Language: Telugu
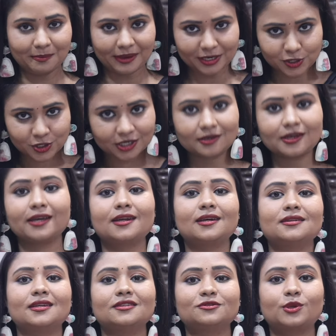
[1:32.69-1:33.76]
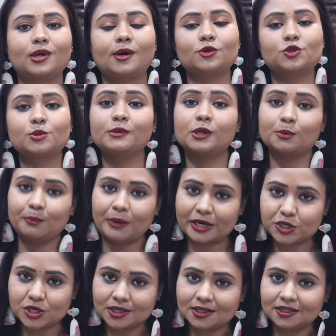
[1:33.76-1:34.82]
బెడ్షీట్నైనా తీసుకురావచ్చు మీరు
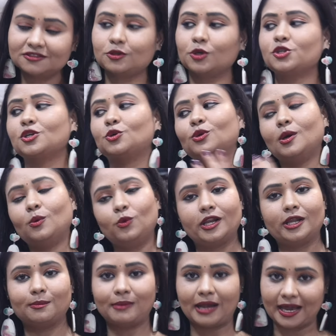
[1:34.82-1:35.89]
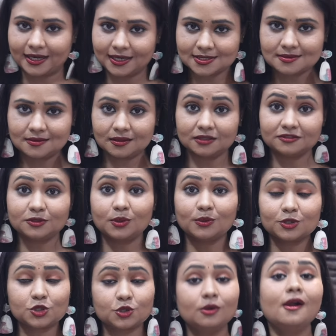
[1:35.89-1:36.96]
బెడ్షీట్ తీసుకొచ్చి కూడా ఉలెన్ బ్లాంకెట్స్ని
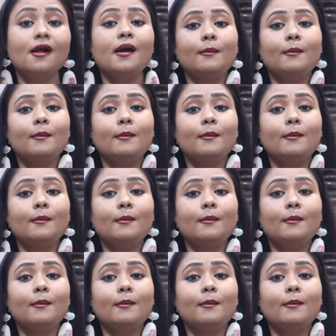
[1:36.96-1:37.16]
తీసుకోవచ్చు